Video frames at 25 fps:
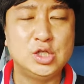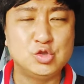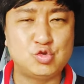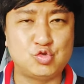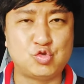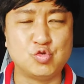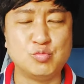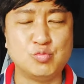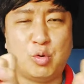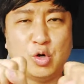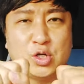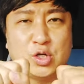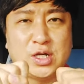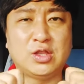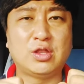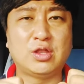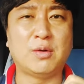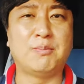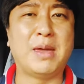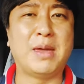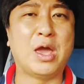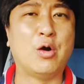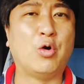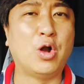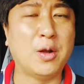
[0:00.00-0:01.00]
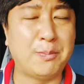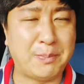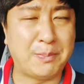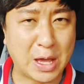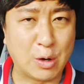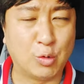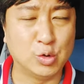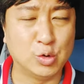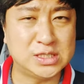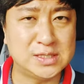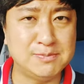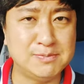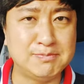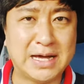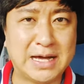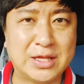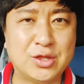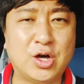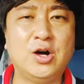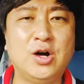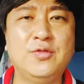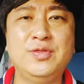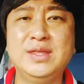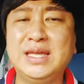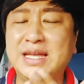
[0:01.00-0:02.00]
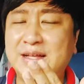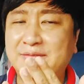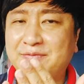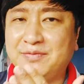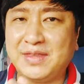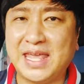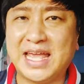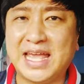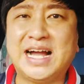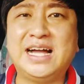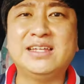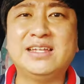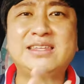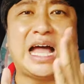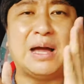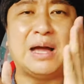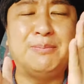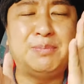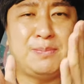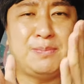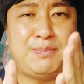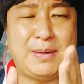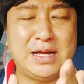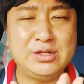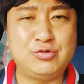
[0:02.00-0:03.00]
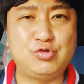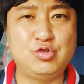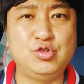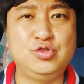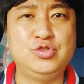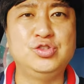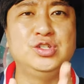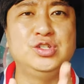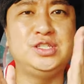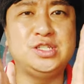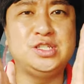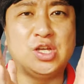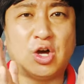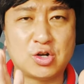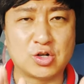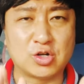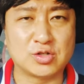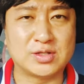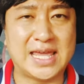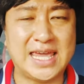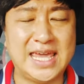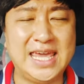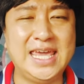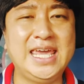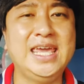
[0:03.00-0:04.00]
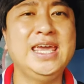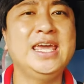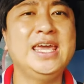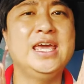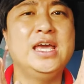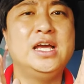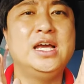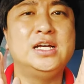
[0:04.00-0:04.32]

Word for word: 중복해서 매월 150만원 내가 납입할 수 있는 여러 개의